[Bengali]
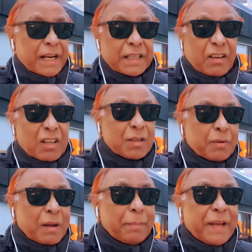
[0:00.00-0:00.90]
এটা দেওয়া যাবো
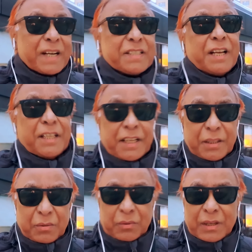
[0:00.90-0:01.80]
না বিআরসিটা দিয়ে
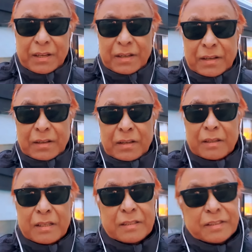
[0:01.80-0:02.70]
দাও
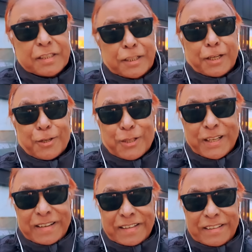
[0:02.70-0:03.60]
চিন্তা
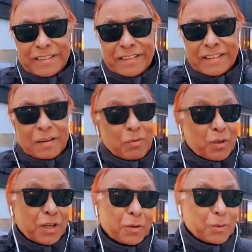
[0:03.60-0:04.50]
করছেন তার
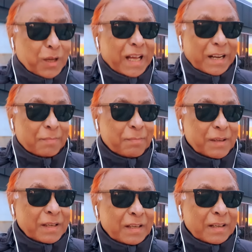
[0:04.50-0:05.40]
মনটা কত খারাপ
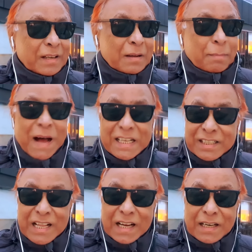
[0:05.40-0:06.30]
পাঁচ
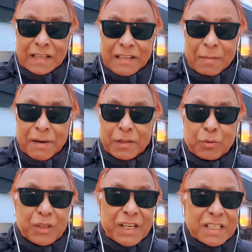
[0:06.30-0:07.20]
লাখ না তার মানে
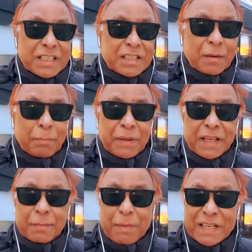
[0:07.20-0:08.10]
দুইটা স্টেশন বি
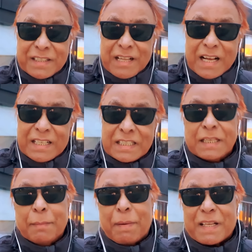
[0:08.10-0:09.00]
পাঁচ লাখ
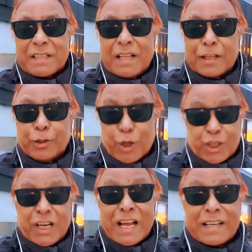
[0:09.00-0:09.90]
সি পাঁচ লাখ দশ
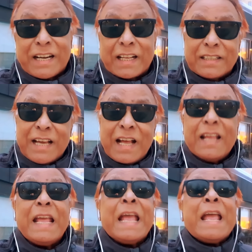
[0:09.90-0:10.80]
লাখ টাকা দিয়া
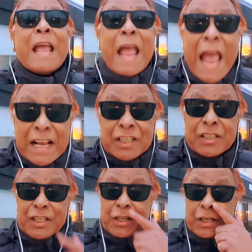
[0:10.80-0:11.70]
এক
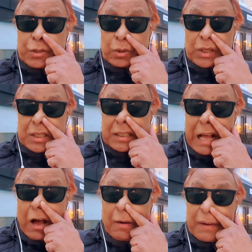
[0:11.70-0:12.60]
স্টেশনে চলতেছে
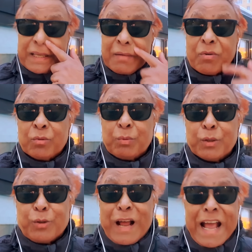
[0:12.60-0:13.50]
তাও আবার কি
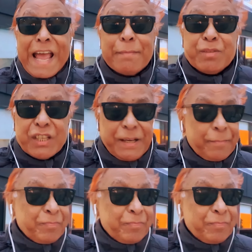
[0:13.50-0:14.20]
বন্ধুরা এমজি